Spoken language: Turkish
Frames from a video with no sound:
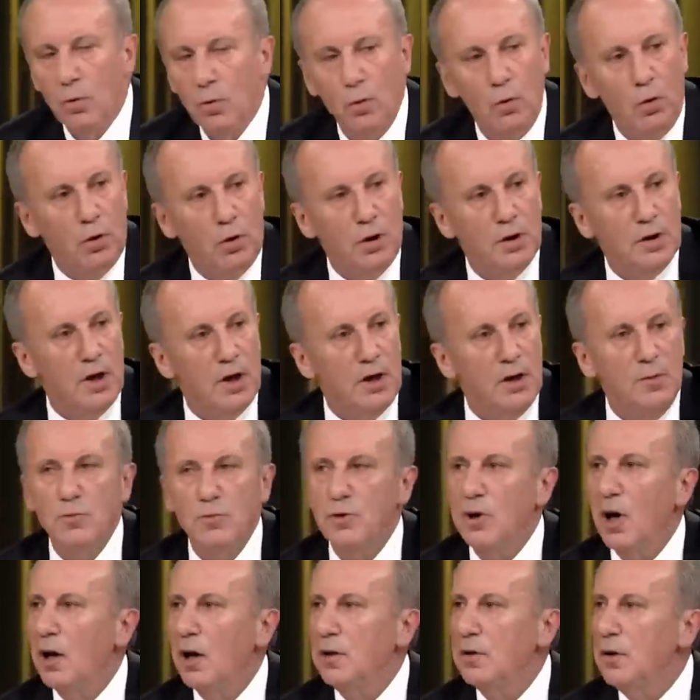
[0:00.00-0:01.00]
O kadar
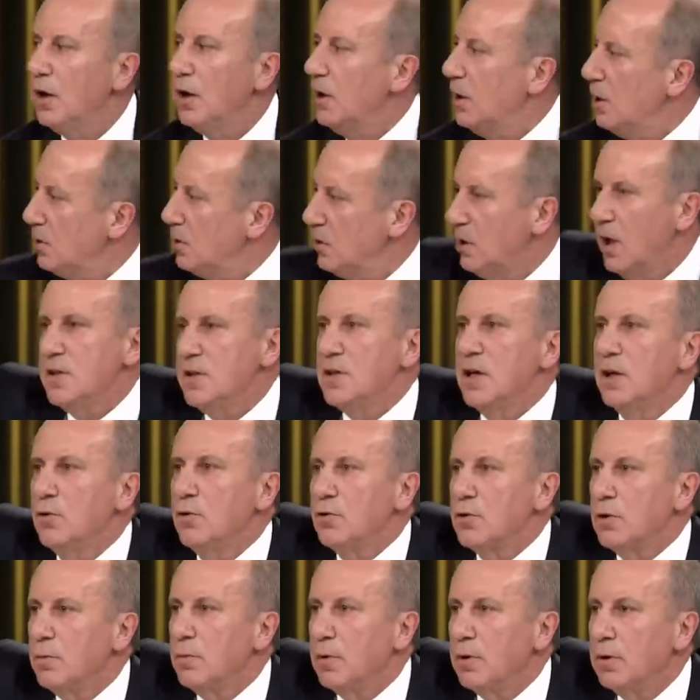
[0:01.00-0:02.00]
imkanla git kazan
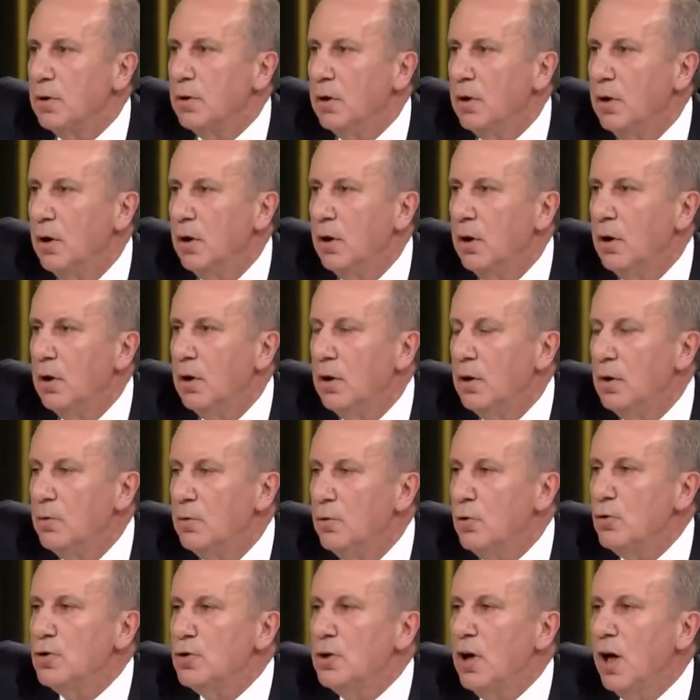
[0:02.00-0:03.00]
o zaman.
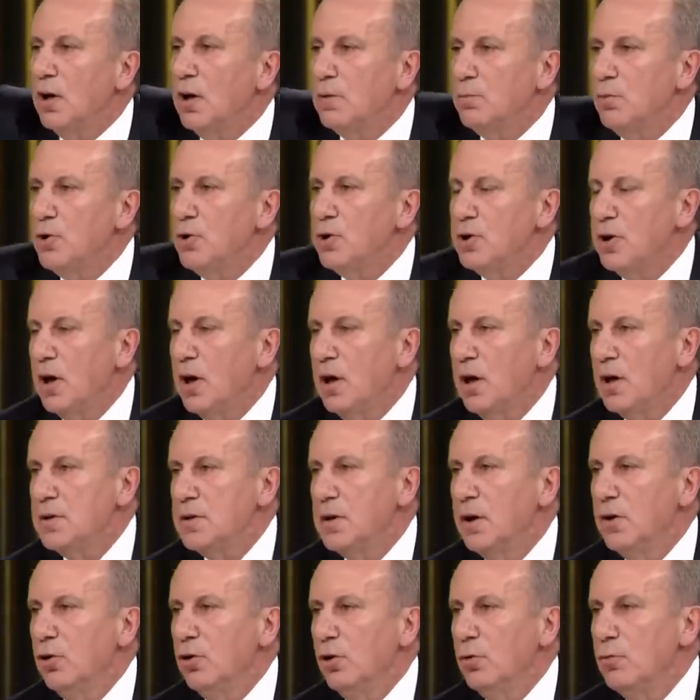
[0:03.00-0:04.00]
Yüzde %60'la
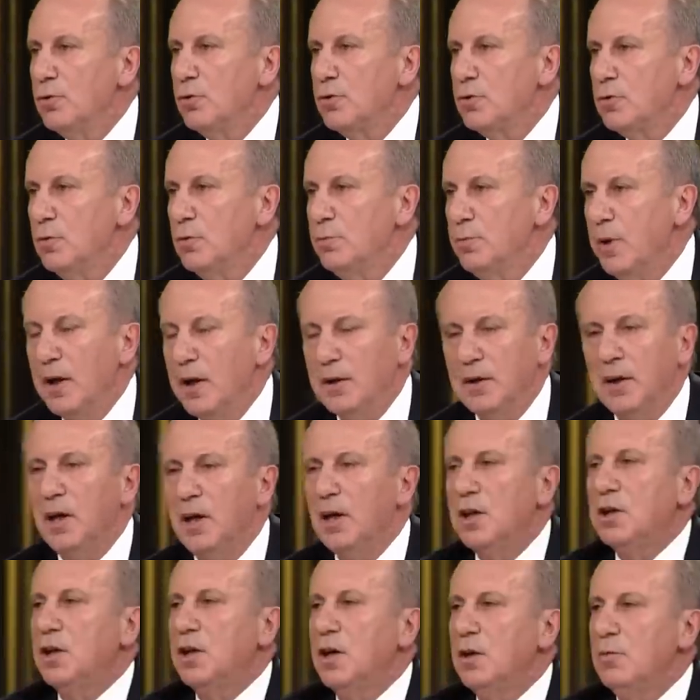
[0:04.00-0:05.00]
kazanıyormuşsun. Ben
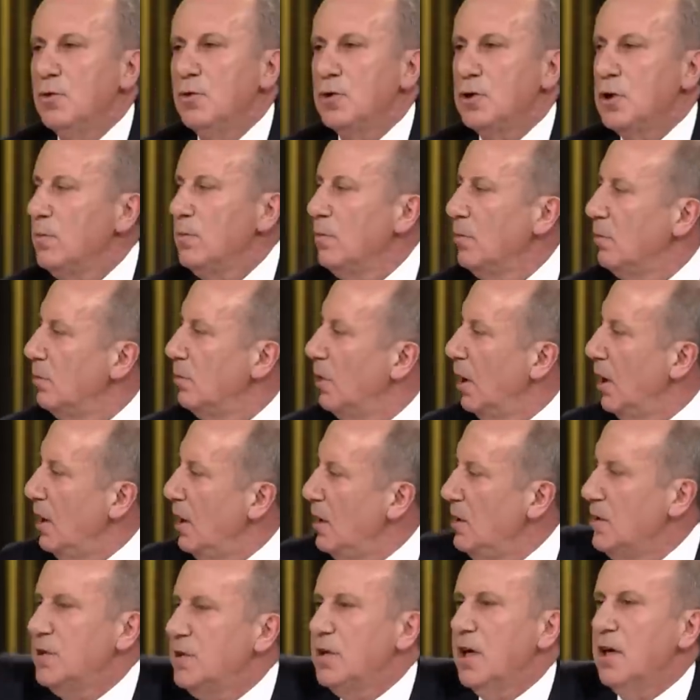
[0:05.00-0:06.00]
de ikiymişim. E
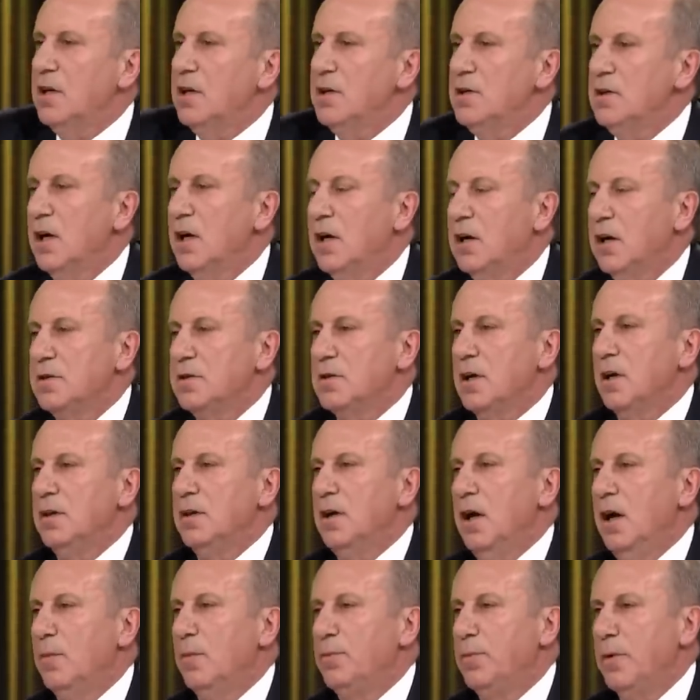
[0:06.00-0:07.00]
58'de
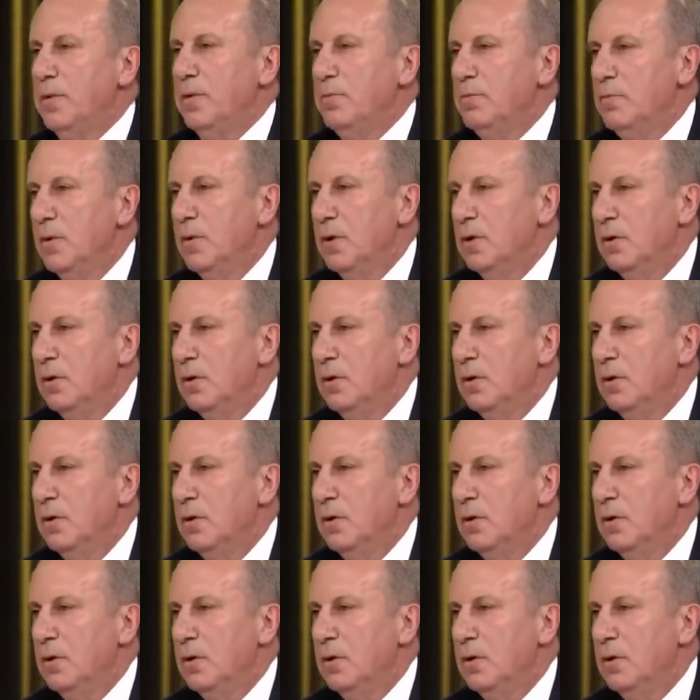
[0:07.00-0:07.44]
kazan ne yapayım?